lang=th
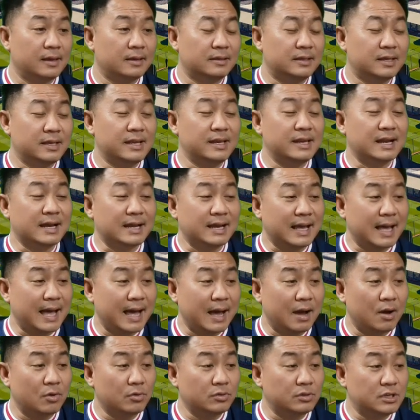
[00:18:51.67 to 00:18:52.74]
ทีนี้นัก
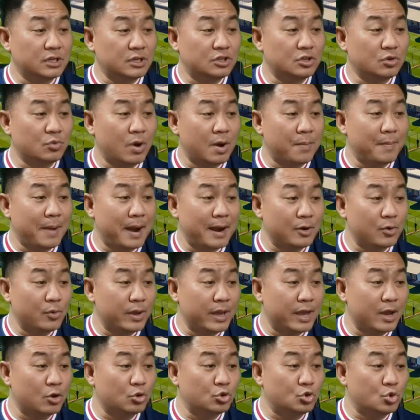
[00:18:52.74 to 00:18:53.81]
ข่าวที่ชื่อว่ามานูเอ
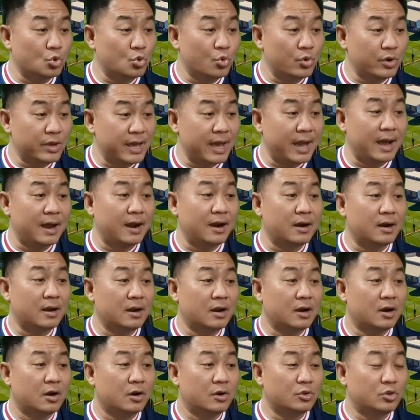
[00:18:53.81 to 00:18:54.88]
ลจูเรีย
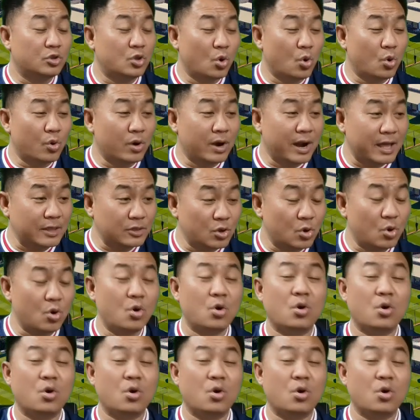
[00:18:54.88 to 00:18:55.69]
โดราโด